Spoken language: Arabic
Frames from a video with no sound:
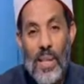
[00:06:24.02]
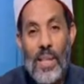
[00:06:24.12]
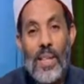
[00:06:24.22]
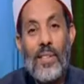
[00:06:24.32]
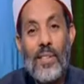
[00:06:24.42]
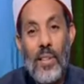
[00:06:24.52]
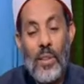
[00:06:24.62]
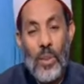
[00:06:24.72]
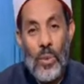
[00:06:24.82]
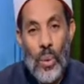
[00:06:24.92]
يجي صلاة
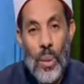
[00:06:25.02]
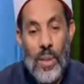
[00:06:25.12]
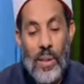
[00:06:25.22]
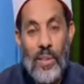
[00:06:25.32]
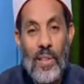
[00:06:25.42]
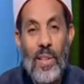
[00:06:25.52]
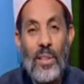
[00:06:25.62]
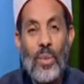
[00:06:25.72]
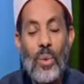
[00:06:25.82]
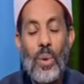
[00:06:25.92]
الظهر صلاة
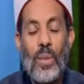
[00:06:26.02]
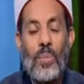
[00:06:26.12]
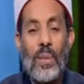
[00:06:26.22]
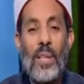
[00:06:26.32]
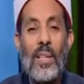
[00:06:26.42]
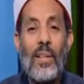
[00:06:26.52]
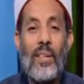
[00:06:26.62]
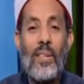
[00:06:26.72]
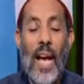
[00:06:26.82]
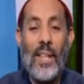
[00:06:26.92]
الظهر بتيجي
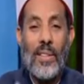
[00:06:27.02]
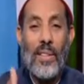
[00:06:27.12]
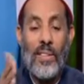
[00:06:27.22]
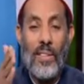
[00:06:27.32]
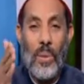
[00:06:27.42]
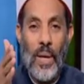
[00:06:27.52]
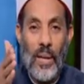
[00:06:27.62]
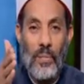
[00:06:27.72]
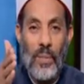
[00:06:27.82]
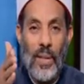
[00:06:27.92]
ساعة الاستواء